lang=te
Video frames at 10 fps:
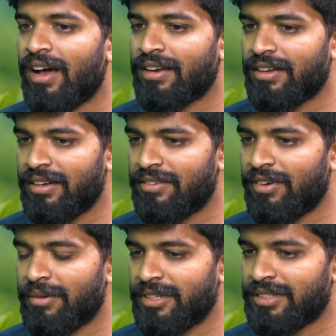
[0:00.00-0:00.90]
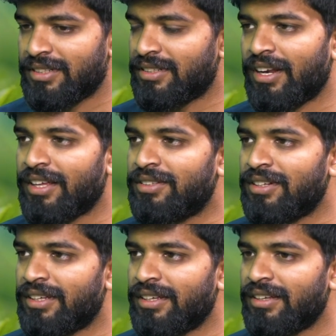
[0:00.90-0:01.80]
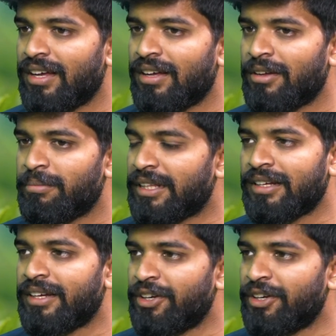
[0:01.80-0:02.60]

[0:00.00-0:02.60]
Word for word: ఆర్గానిక్ ఫార్మింగ్ చేసే రైతులకి పెద్ద